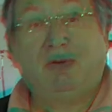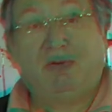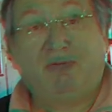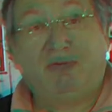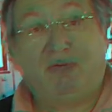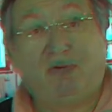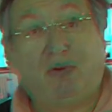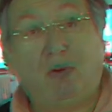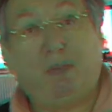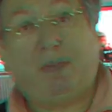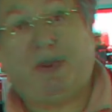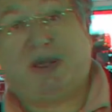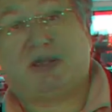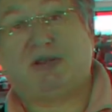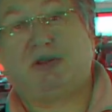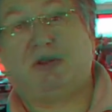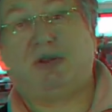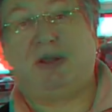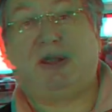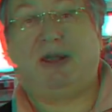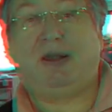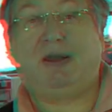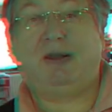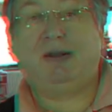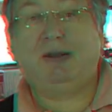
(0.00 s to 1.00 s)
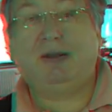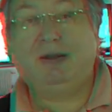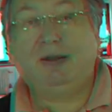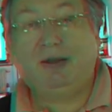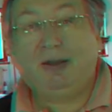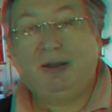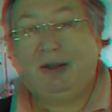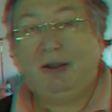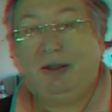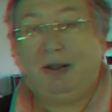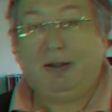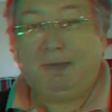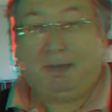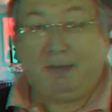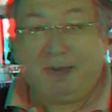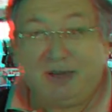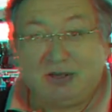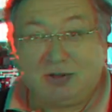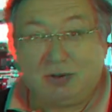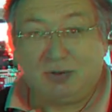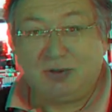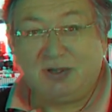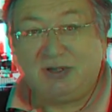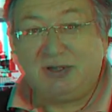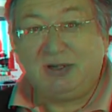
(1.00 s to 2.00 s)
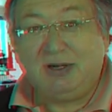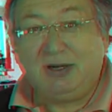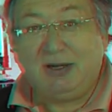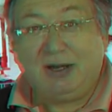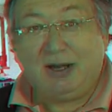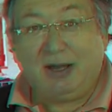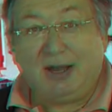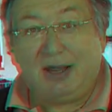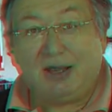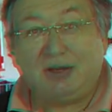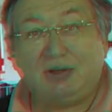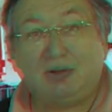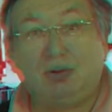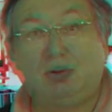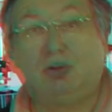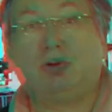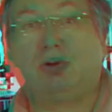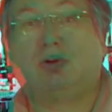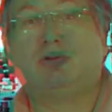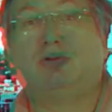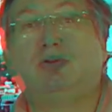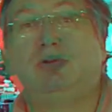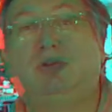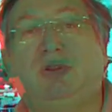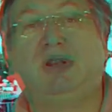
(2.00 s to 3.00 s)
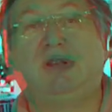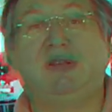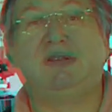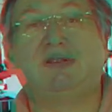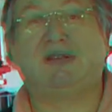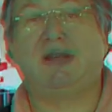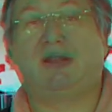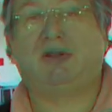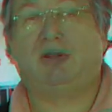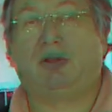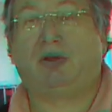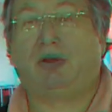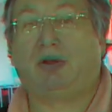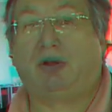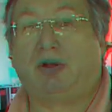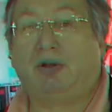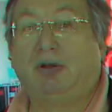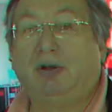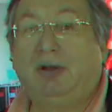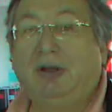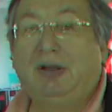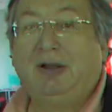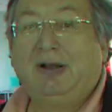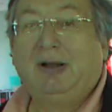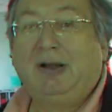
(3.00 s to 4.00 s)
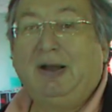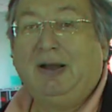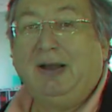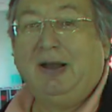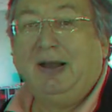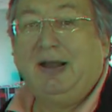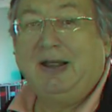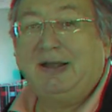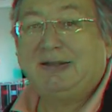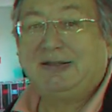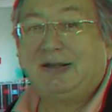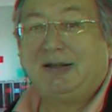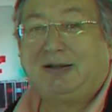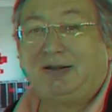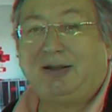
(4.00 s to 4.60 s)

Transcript: vos personnels, mais aussi les autres utilisateurs, les